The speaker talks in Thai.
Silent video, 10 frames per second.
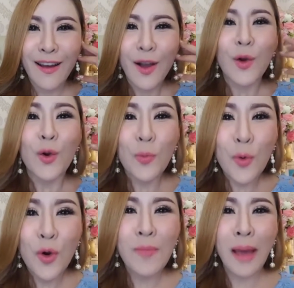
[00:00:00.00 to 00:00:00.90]
ครู
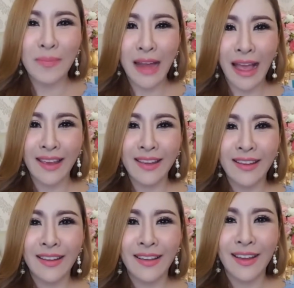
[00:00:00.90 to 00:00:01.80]
พูดแบบไหน
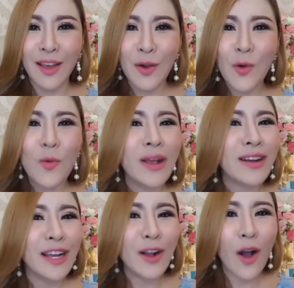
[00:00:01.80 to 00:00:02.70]
ครูไม่
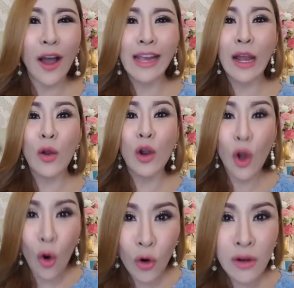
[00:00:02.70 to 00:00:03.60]
เคยขอให้เราห
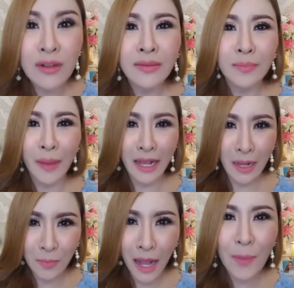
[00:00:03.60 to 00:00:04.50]
ลงไป
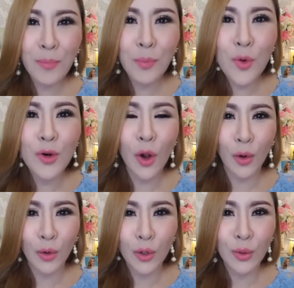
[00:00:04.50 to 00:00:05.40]
กับคำพูดขอ
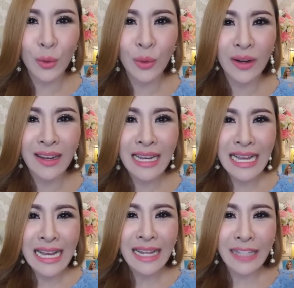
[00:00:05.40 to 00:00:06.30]
งครู
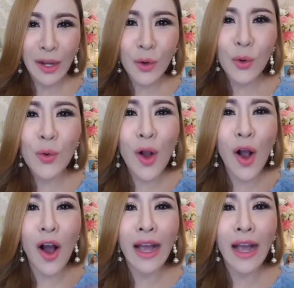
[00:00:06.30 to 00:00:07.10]
แต่ครูขอให้